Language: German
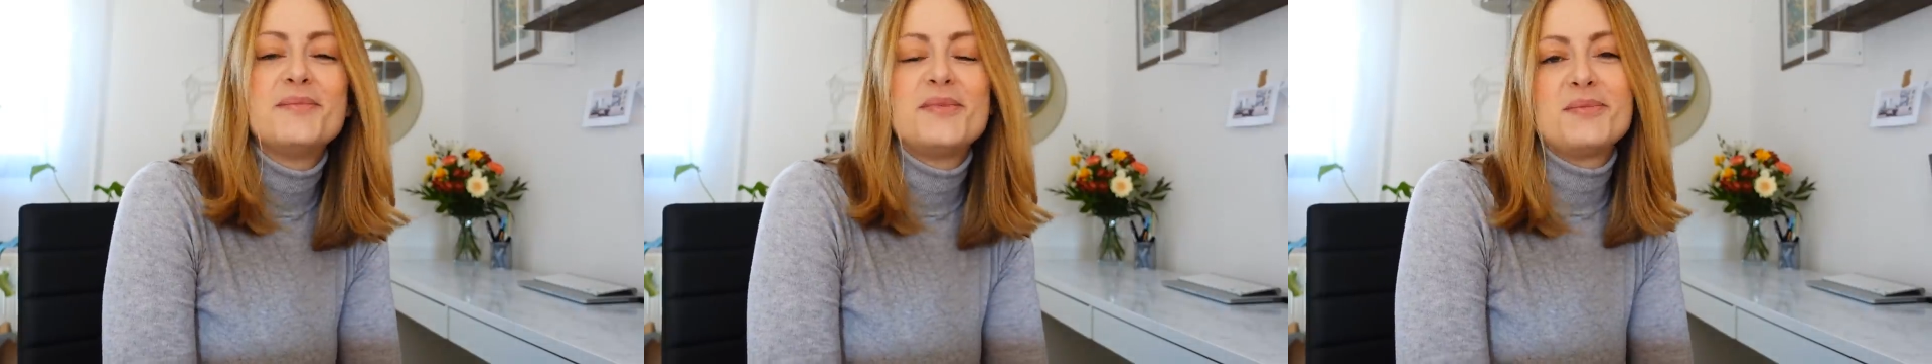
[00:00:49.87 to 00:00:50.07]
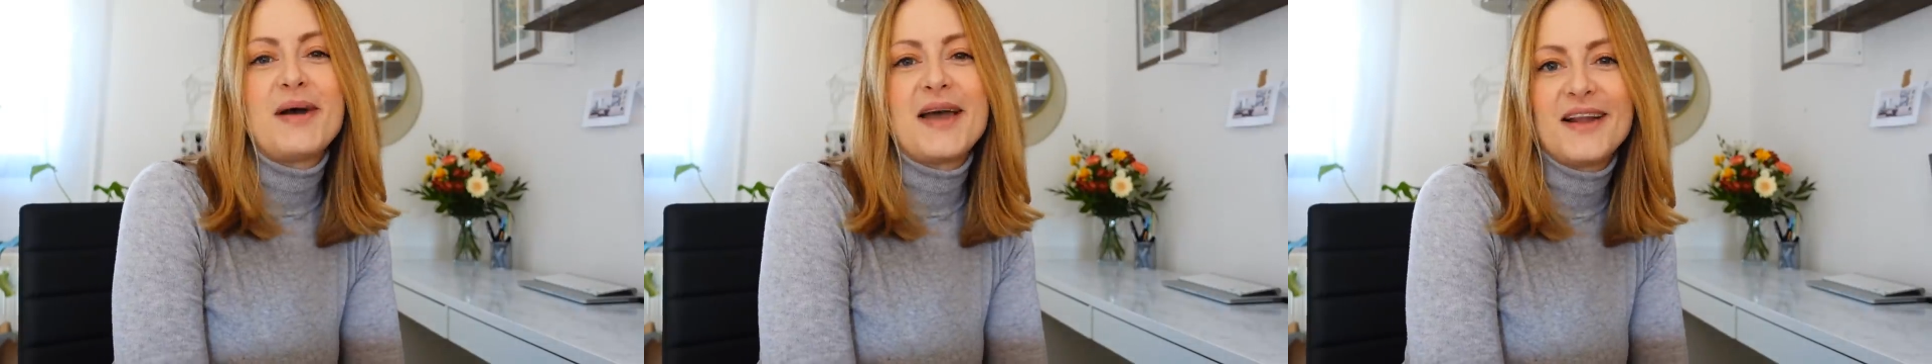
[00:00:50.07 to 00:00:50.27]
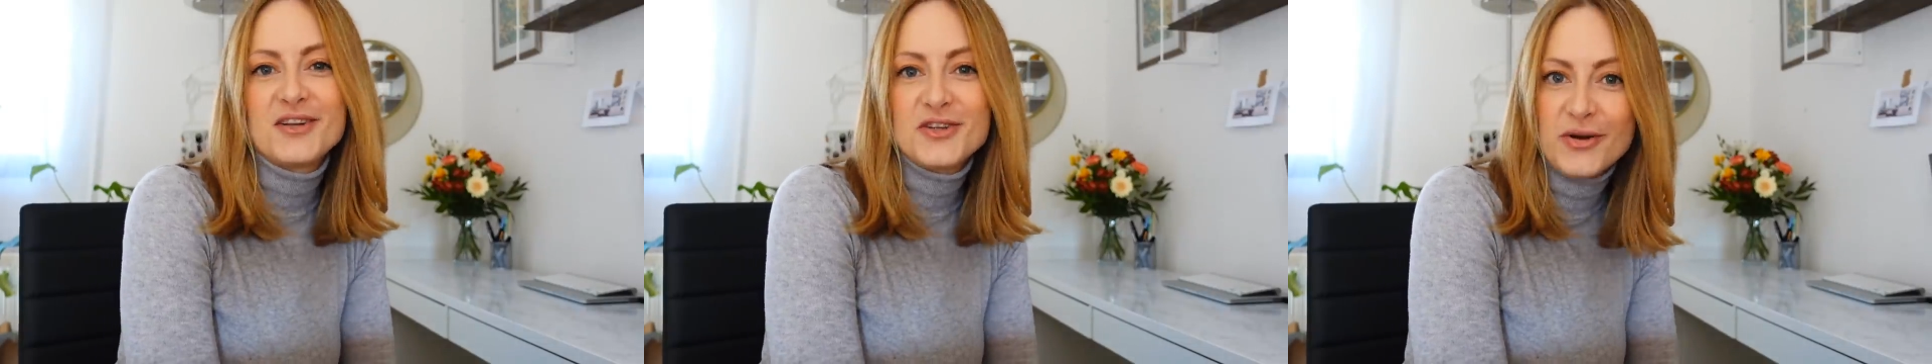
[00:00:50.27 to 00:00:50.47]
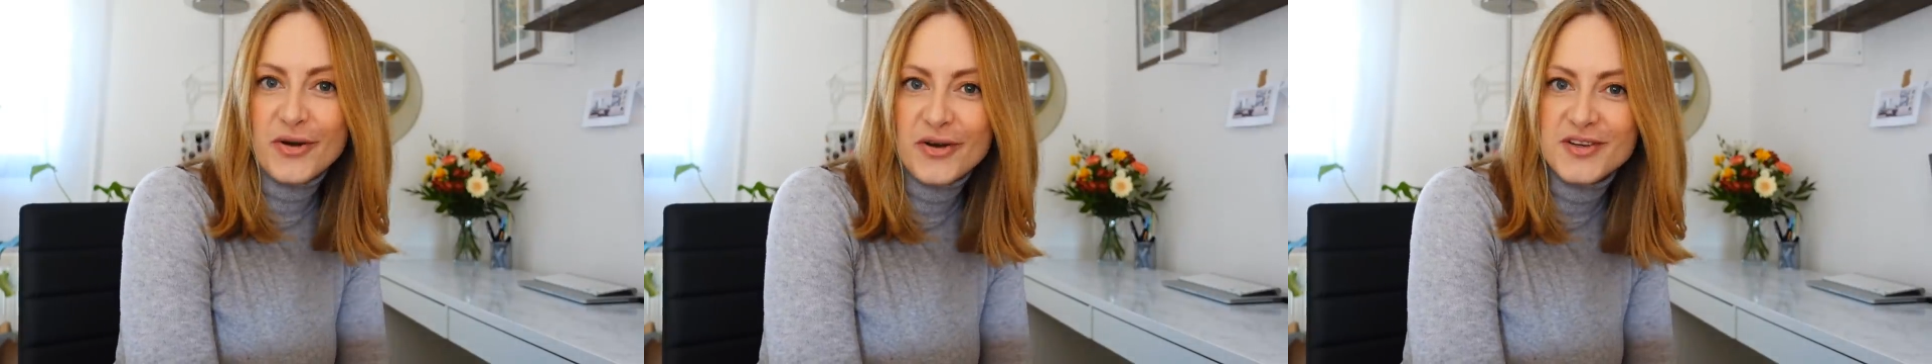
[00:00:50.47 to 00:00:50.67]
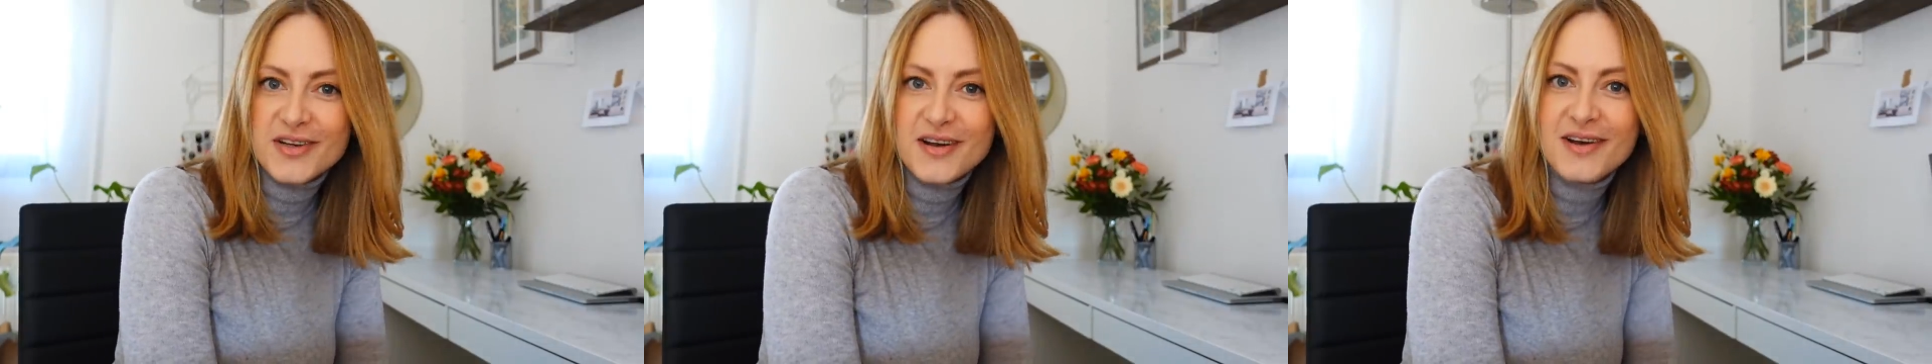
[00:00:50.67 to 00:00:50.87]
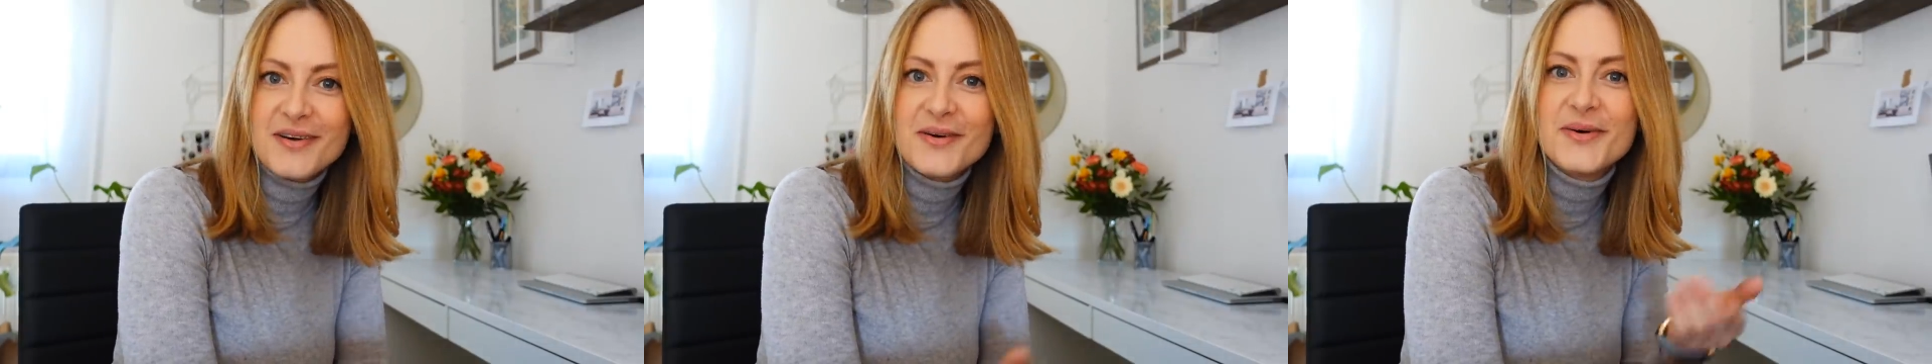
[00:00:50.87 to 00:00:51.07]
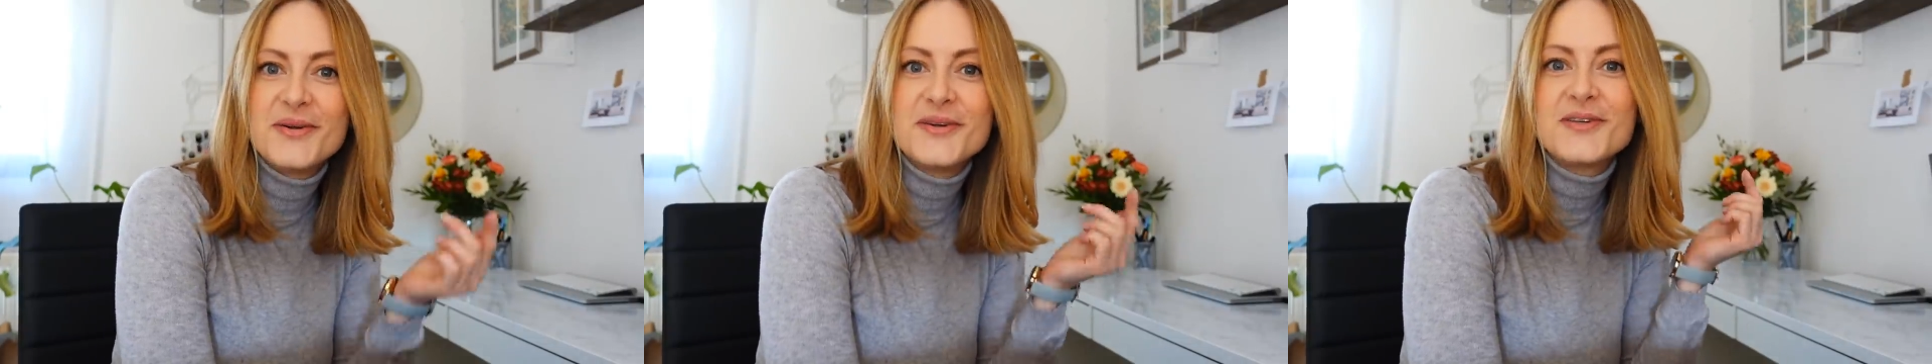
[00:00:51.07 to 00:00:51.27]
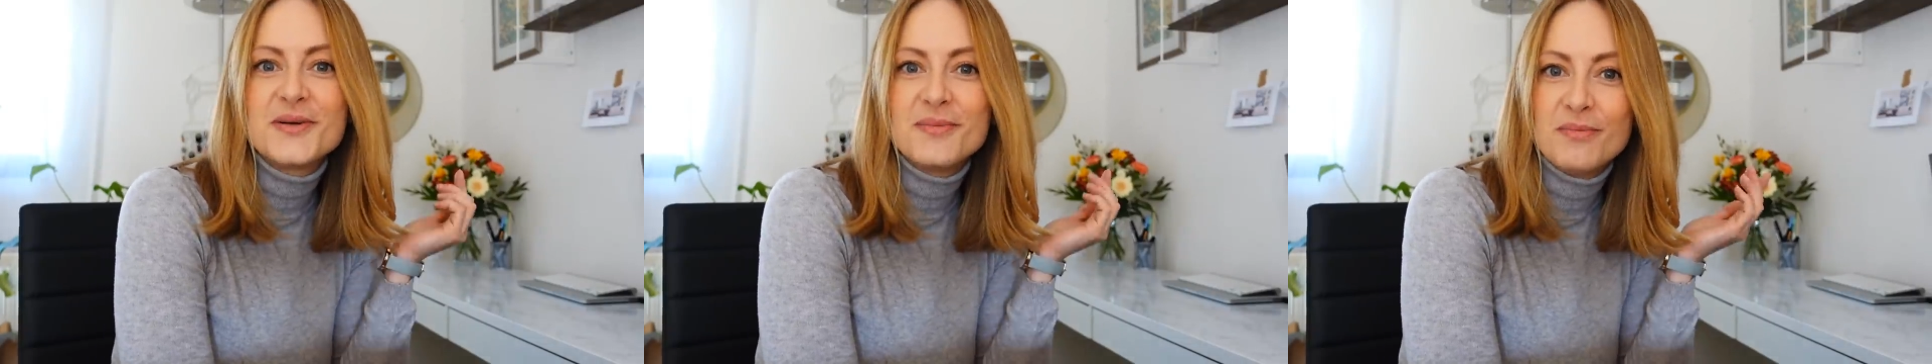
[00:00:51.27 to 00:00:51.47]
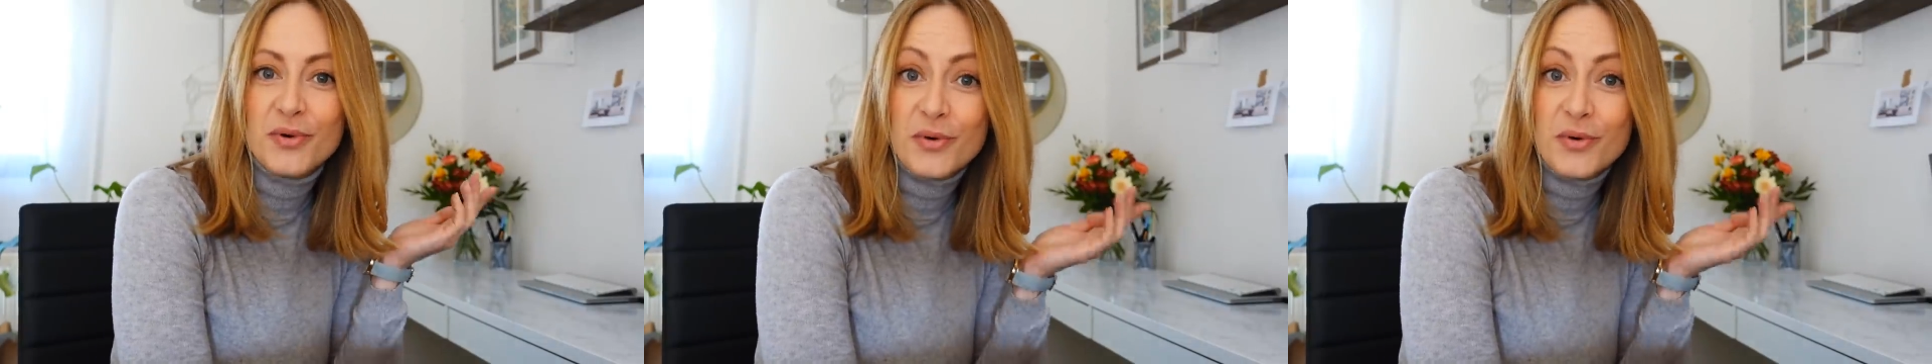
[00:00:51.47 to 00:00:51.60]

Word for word: mit meiner Tochter und